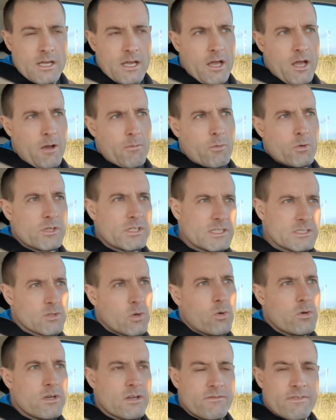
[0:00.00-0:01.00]
Ähm, und diese
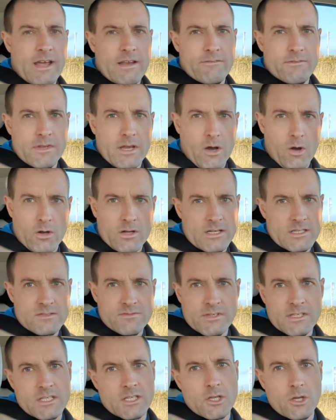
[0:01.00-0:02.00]
Runde werden wir auch ganz
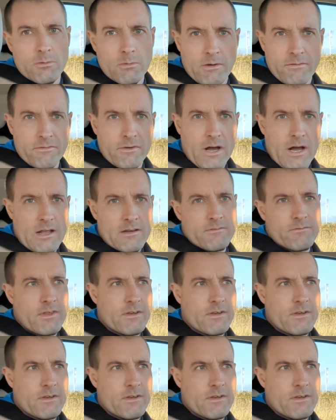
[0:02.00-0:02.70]
wichtig immer fahren,